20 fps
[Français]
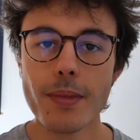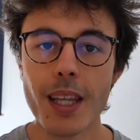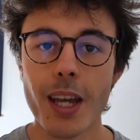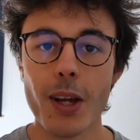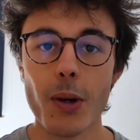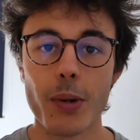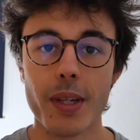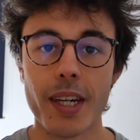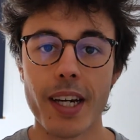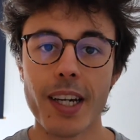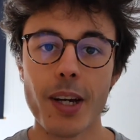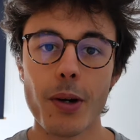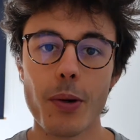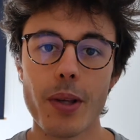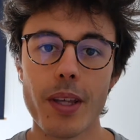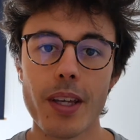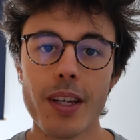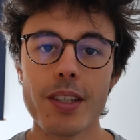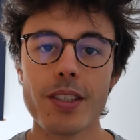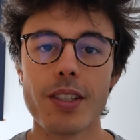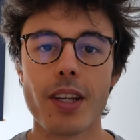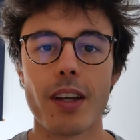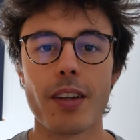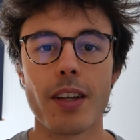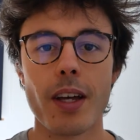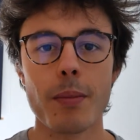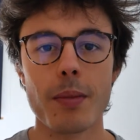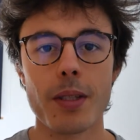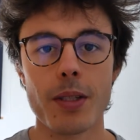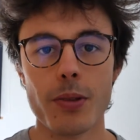Et le cacaoyer, c'est
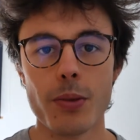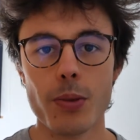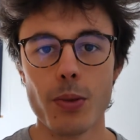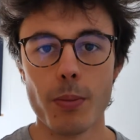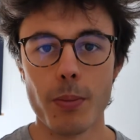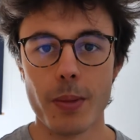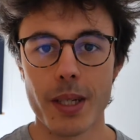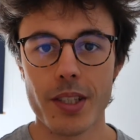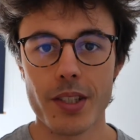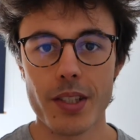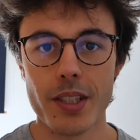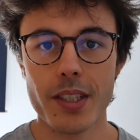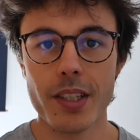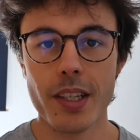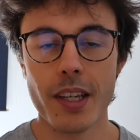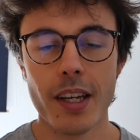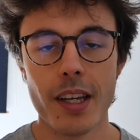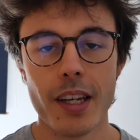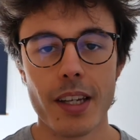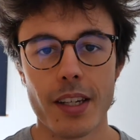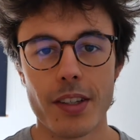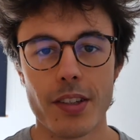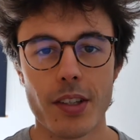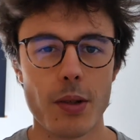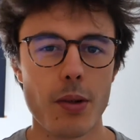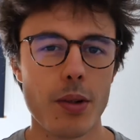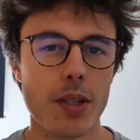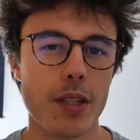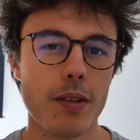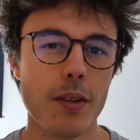un arbre issu du Mexique qui était
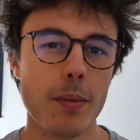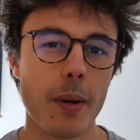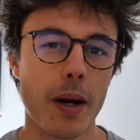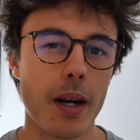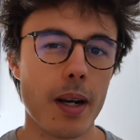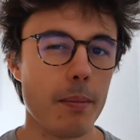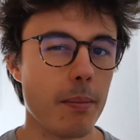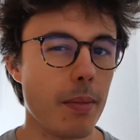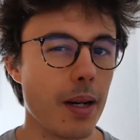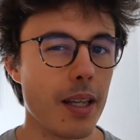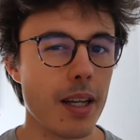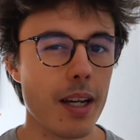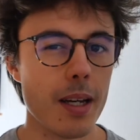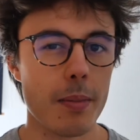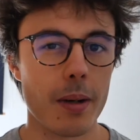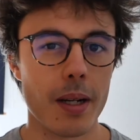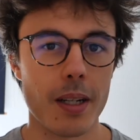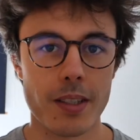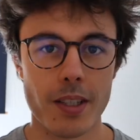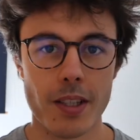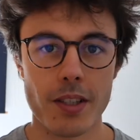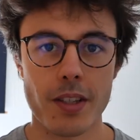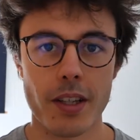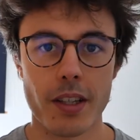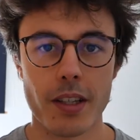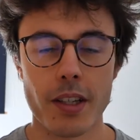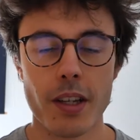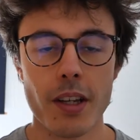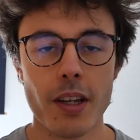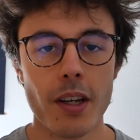cultivé par les Mayas et par les
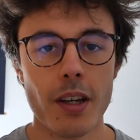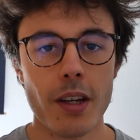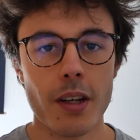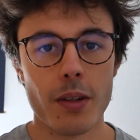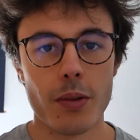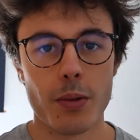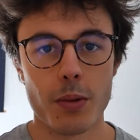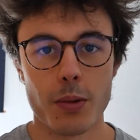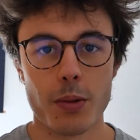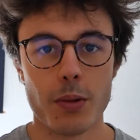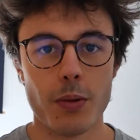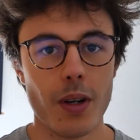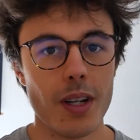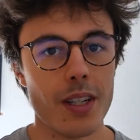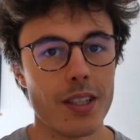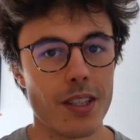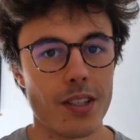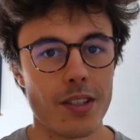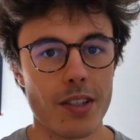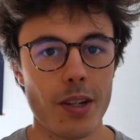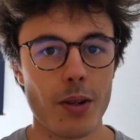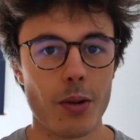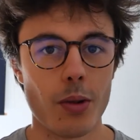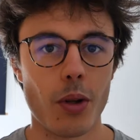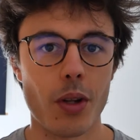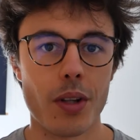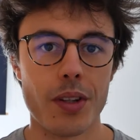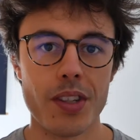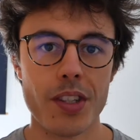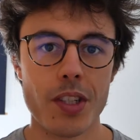Aztèques. Donc tu vois, les Aztèques, on
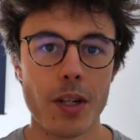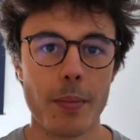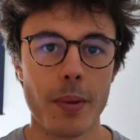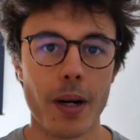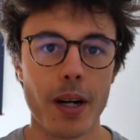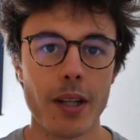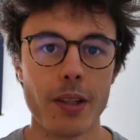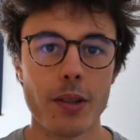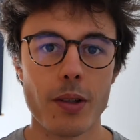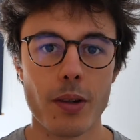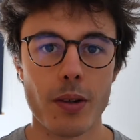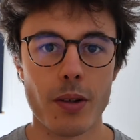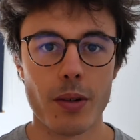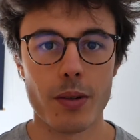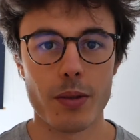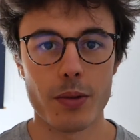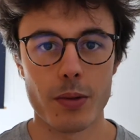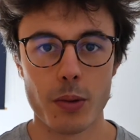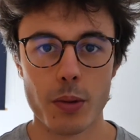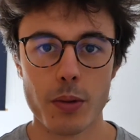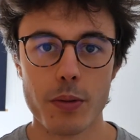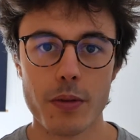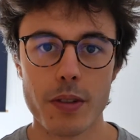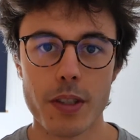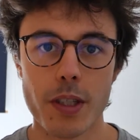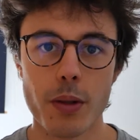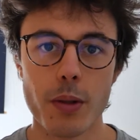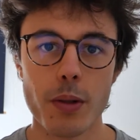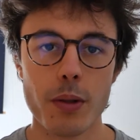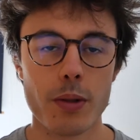en a déjà parlé dans d'autres
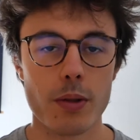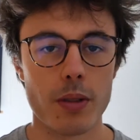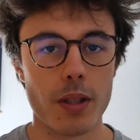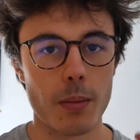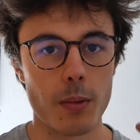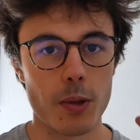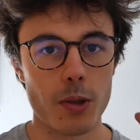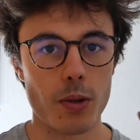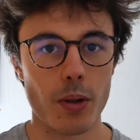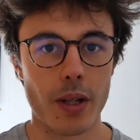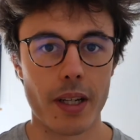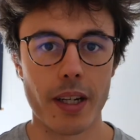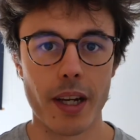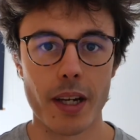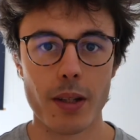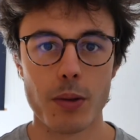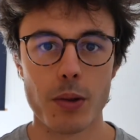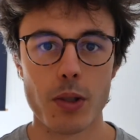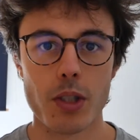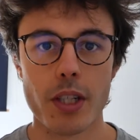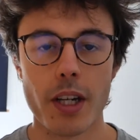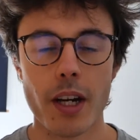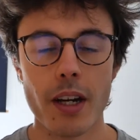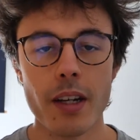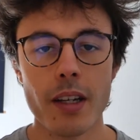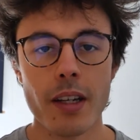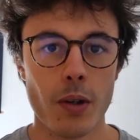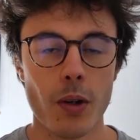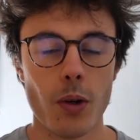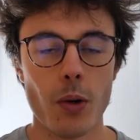vidéos, notamment sur la graine de
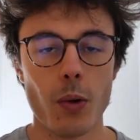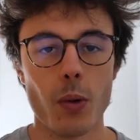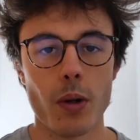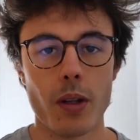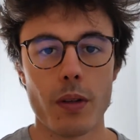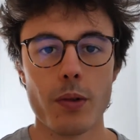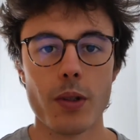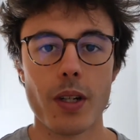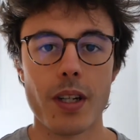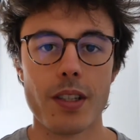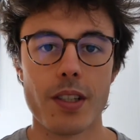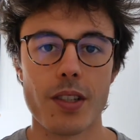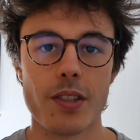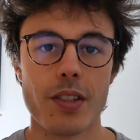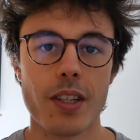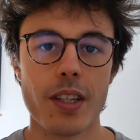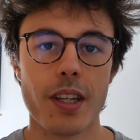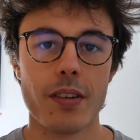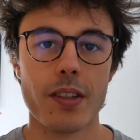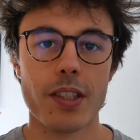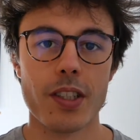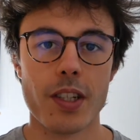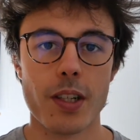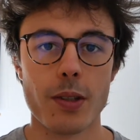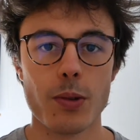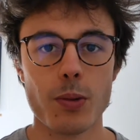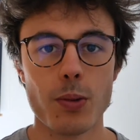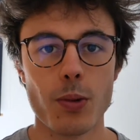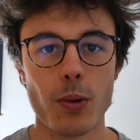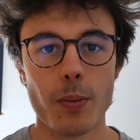chia où on a vu que les Aztèques avaient déjà
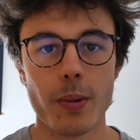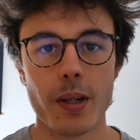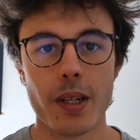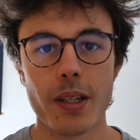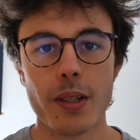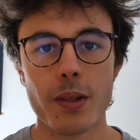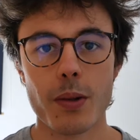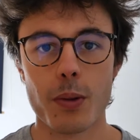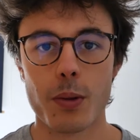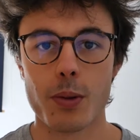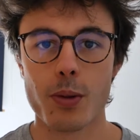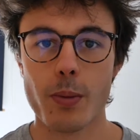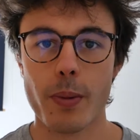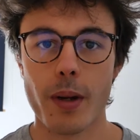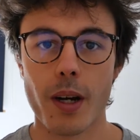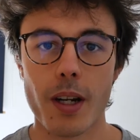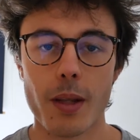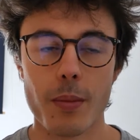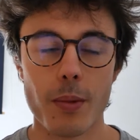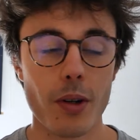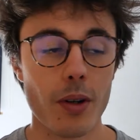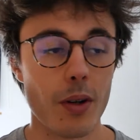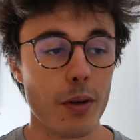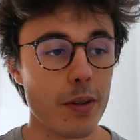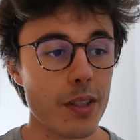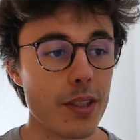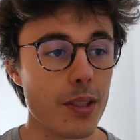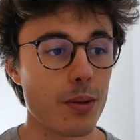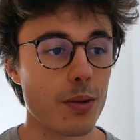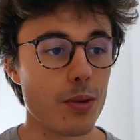tout compris aux aliments, et en
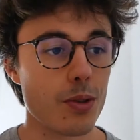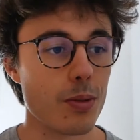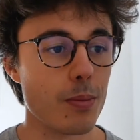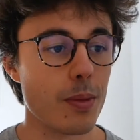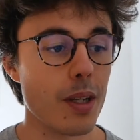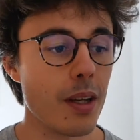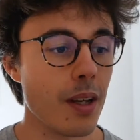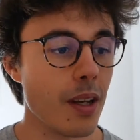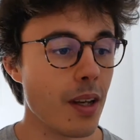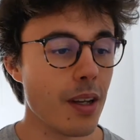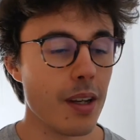fait ils consommaient